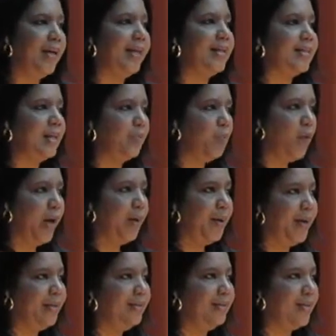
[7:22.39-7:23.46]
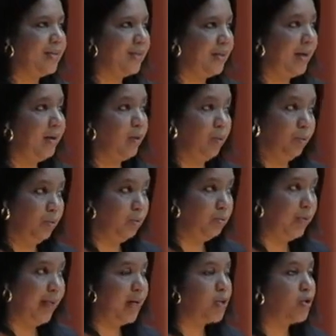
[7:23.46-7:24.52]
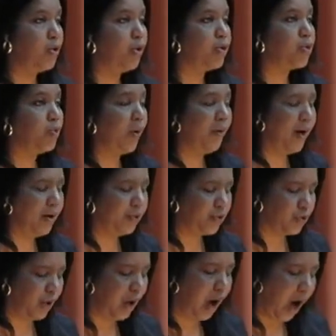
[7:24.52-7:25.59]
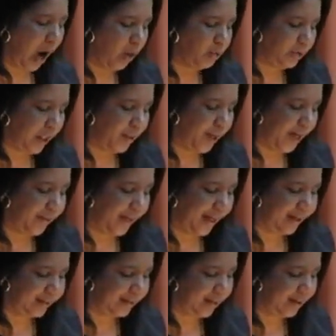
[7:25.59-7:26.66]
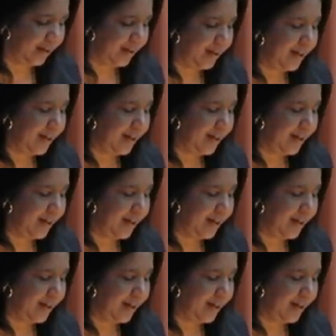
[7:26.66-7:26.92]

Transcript: que se mueve de ser un derecho de los ciudadanos a un deber de esta.